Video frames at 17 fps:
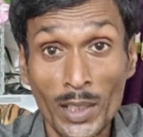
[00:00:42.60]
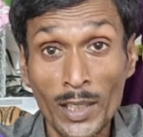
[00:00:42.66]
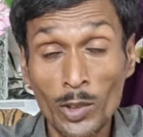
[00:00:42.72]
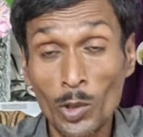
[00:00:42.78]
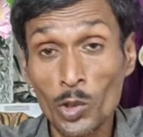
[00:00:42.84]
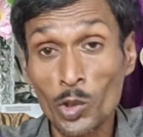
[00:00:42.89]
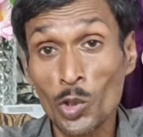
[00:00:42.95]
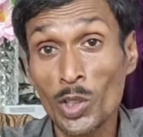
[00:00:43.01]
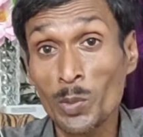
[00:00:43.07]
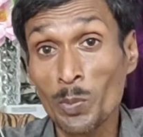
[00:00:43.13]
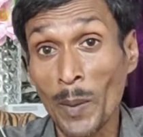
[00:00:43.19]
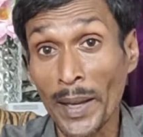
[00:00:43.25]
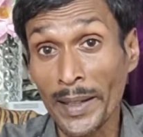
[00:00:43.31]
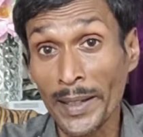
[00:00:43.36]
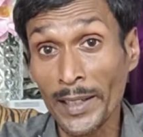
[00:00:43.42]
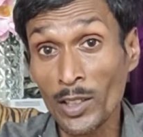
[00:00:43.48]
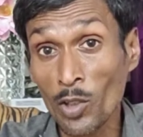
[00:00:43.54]
चलिए दोस्तों इस
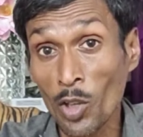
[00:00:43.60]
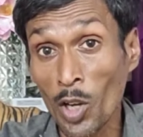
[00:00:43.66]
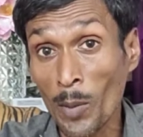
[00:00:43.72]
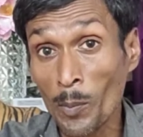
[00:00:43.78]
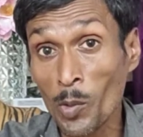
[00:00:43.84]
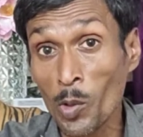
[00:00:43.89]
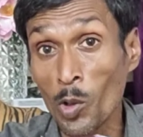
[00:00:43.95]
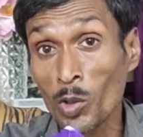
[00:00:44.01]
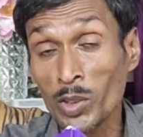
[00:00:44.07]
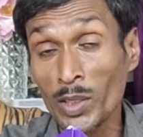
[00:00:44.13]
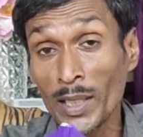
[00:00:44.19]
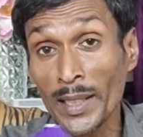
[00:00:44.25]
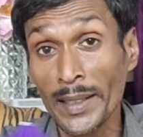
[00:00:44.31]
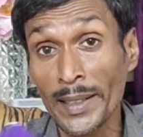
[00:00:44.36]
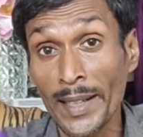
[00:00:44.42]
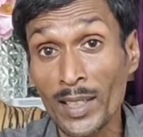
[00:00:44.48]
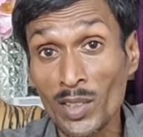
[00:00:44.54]
पैकेट को हम खोलते
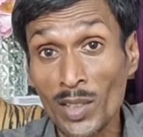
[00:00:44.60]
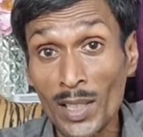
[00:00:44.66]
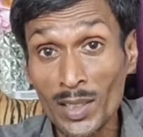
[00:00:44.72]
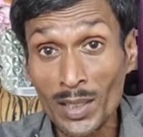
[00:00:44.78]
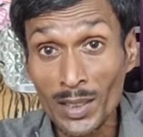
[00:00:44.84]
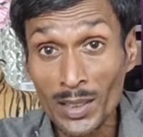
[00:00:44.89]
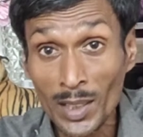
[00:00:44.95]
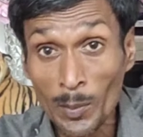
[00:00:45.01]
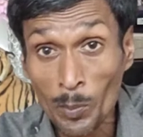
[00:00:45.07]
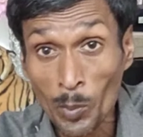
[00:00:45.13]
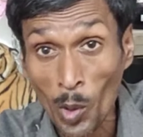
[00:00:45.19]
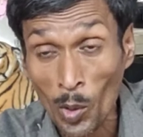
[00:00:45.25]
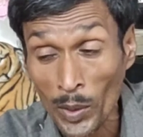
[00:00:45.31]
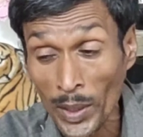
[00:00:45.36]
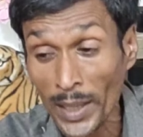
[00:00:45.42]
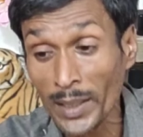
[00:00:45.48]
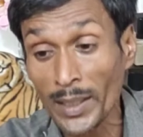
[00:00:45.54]
हैं कैसा इसके अंदर
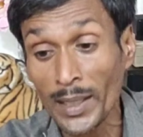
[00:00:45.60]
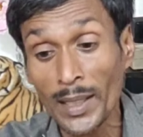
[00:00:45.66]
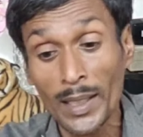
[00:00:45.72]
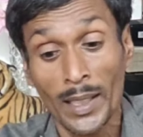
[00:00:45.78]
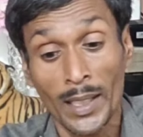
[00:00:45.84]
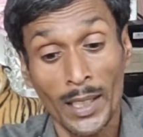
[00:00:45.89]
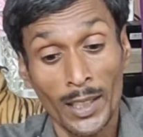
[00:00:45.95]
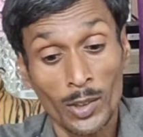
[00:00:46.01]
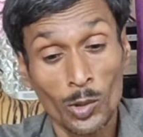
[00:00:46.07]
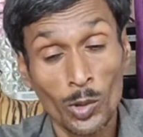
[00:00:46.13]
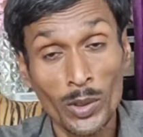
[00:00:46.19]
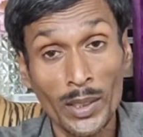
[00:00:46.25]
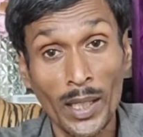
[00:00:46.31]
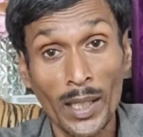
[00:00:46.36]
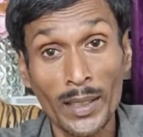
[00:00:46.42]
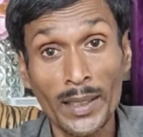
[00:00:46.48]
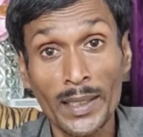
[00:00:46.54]
प्रोडक्ट है तो
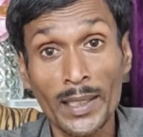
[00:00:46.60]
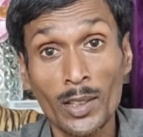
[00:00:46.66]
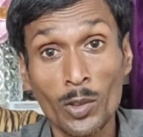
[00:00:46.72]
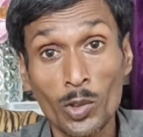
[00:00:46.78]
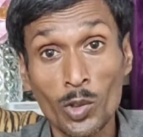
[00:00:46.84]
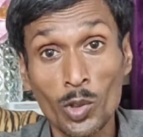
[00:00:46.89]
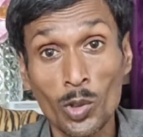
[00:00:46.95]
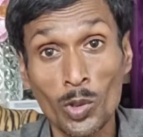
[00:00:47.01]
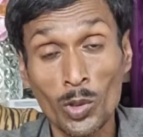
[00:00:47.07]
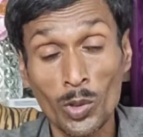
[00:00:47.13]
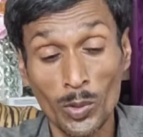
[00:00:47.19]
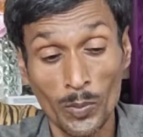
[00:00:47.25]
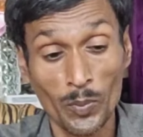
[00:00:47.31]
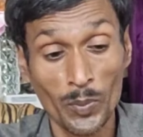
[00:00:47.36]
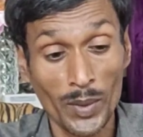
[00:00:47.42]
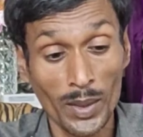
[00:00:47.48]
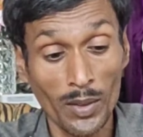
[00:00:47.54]
यहाँ देखिए दोस्तों
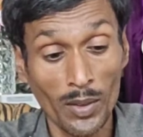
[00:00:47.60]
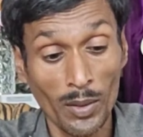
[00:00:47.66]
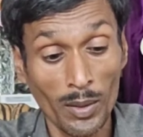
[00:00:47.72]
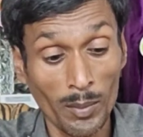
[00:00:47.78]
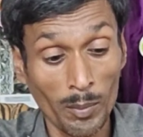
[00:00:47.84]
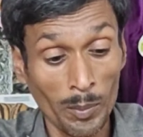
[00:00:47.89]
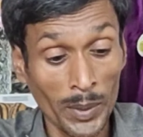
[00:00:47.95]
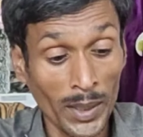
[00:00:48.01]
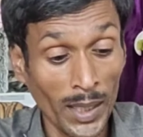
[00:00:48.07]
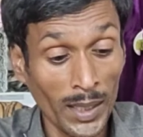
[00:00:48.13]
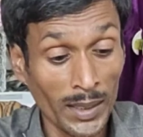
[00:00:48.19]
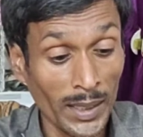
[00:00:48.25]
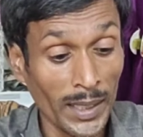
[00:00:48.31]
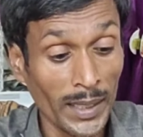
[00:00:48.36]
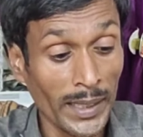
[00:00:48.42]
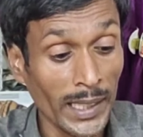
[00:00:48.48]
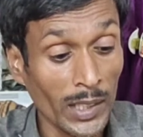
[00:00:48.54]
बिना
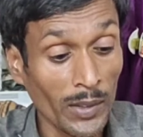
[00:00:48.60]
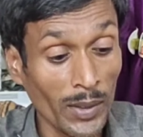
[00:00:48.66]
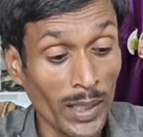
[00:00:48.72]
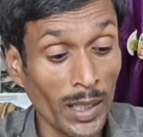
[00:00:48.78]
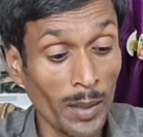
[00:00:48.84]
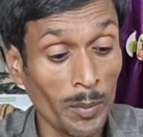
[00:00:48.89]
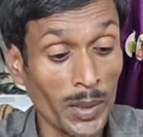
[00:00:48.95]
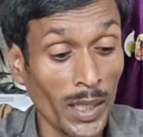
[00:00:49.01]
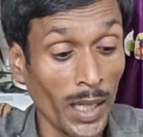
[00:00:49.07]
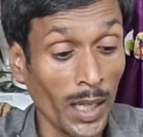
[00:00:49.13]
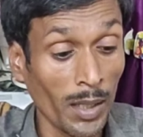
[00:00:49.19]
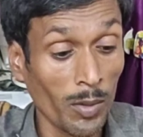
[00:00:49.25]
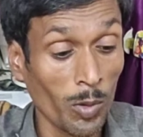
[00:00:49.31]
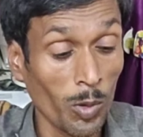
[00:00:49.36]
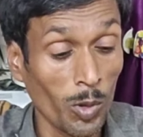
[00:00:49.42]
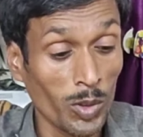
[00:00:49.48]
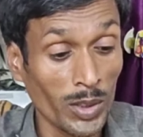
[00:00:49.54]
देर किए हम यहाँ
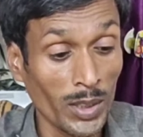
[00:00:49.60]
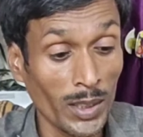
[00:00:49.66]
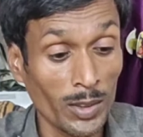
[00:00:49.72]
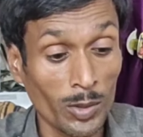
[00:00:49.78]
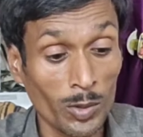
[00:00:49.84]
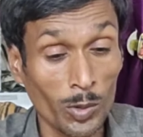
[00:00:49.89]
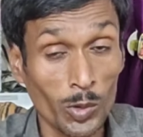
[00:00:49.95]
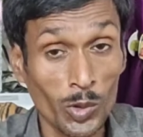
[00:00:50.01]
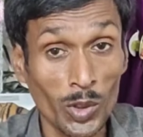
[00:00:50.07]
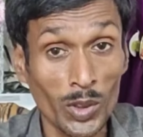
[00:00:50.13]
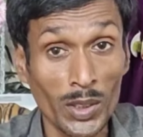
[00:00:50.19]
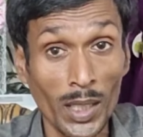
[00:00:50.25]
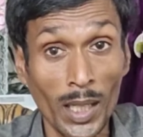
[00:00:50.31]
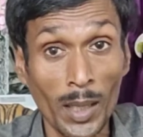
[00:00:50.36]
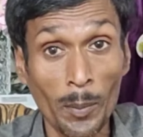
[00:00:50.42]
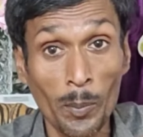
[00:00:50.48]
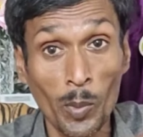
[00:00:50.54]
खोलते हैं तो दोस्तों
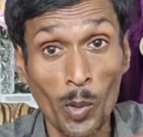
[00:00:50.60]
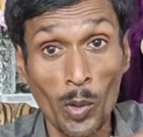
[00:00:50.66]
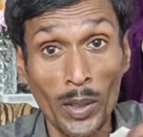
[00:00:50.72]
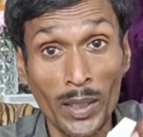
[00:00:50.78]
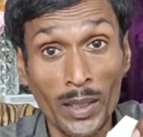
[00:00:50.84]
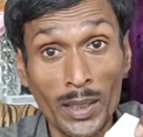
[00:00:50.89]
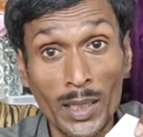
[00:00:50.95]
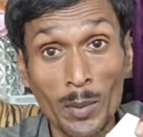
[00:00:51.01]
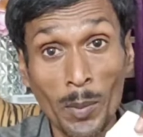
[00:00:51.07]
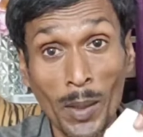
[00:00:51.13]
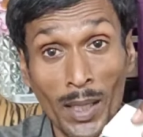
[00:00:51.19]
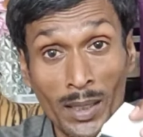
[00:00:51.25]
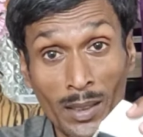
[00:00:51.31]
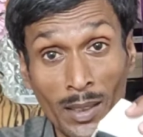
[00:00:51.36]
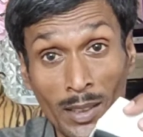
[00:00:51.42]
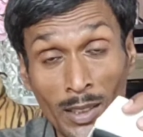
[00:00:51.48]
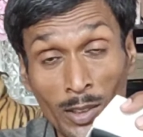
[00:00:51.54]
यहाँ प्रोडक्ट की
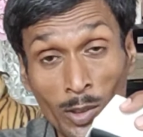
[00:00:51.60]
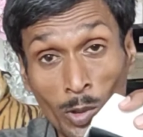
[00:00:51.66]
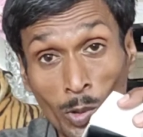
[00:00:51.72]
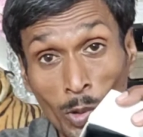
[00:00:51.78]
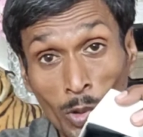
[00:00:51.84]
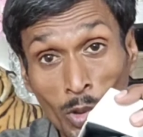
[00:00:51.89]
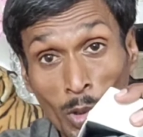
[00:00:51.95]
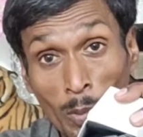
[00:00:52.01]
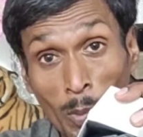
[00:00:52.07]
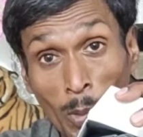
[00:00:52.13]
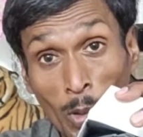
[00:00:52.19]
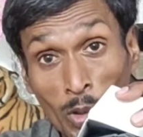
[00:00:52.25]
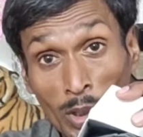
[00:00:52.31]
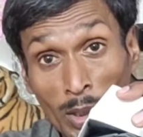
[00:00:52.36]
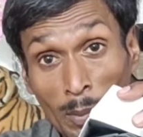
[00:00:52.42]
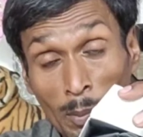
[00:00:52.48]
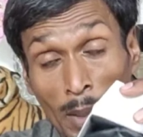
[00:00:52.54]
बात करते हैं तो दोस्तों
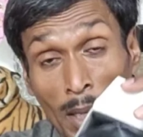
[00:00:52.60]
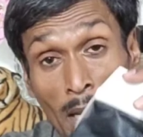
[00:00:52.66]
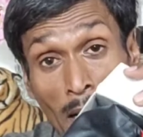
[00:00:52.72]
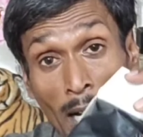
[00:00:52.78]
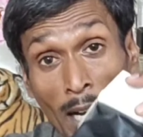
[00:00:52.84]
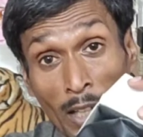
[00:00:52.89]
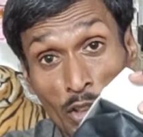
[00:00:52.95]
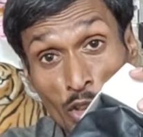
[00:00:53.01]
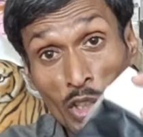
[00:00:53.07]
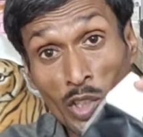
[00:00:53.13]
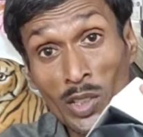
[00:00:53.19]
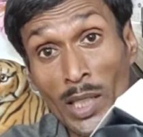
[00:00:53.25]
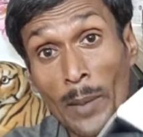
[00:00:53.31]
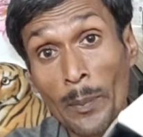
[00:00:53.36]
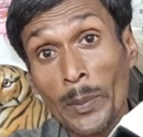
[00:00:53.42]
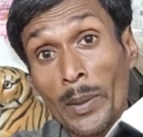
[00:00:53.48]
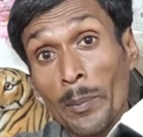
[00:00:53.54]
बहुत ही अच्छे
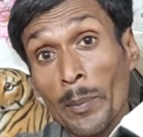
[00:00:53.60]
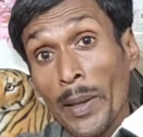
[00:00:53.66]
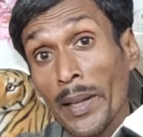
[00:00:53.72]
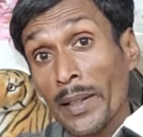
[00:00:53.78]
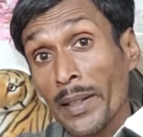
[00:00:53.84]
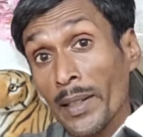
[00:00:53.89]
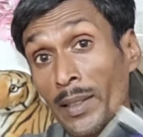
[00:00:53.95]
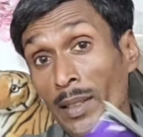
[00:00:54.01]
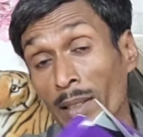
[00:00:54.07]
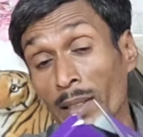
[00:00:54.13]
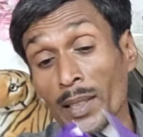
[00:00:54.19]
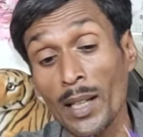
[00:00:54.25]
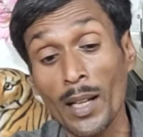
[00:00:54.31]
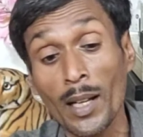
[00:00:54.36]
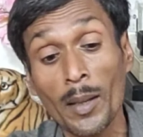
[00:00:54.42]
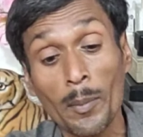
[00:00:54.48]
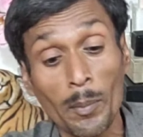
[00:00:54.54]
सेफ्टी बैग के अंदर
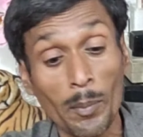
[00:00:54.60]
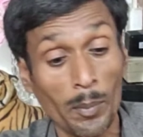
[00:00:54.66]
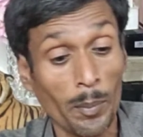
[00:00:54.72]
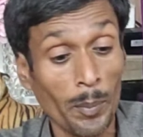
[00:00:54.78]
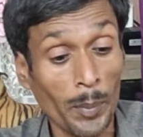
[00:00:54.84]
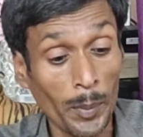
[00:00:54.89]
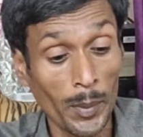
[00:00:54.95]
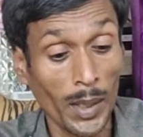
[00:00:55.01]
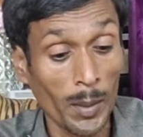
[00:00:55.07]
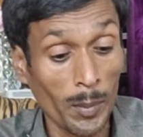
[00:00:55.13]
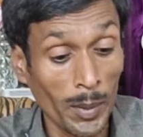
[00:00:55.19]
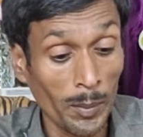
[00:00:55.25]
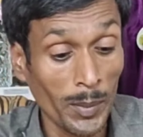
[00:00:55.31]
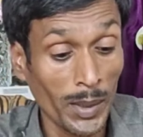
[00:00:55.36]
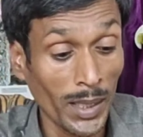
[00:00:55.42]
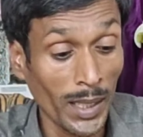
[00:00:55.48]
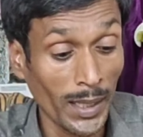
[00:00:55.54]
यहाँ हमें
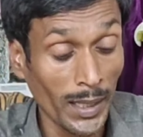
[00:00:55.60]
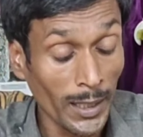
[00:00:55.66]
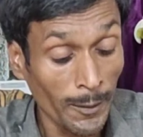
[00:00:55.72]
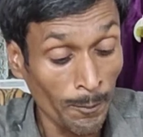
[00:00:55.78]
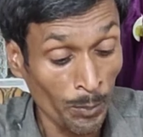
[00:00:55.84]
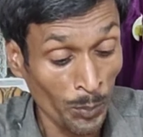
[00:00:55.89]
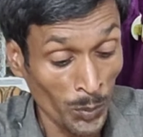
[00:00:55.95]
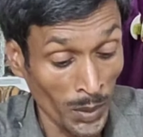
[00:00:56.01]
मिला है